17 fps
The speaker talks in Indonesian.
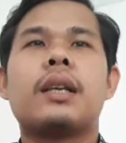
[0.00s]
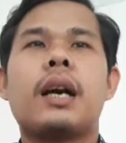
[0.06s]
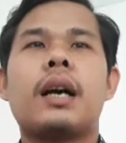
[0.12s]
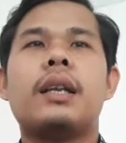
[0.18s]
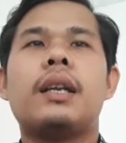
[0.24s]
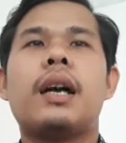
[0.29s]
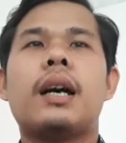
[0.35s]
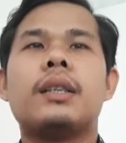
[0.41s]

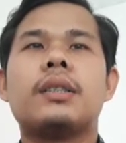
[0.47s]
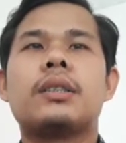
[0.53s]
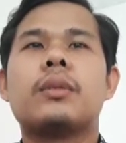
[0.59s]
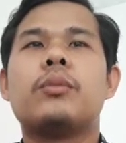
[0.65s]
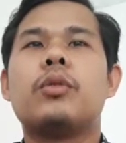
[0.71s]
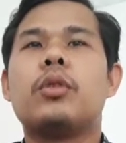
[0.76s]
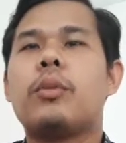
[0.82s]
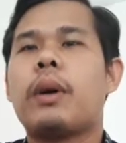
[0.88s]
keadaan
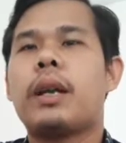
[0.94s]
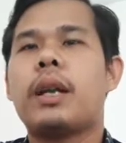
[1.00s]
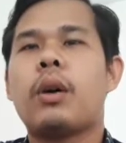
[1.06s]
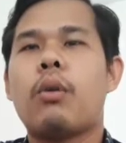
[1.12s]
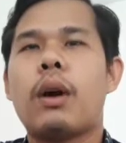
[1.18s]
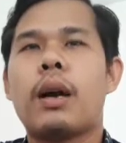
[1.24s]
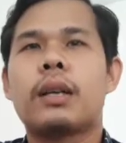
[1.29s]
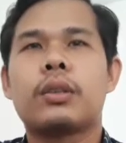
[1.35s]
sebelum
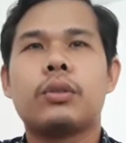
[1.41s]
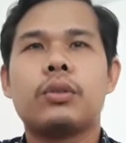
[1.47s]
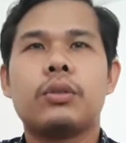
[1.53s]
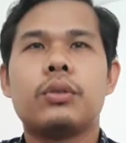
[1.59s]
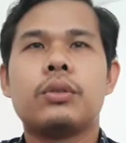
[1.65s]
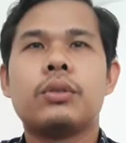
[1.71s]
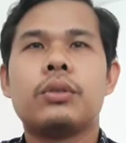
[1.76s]
ada waktu.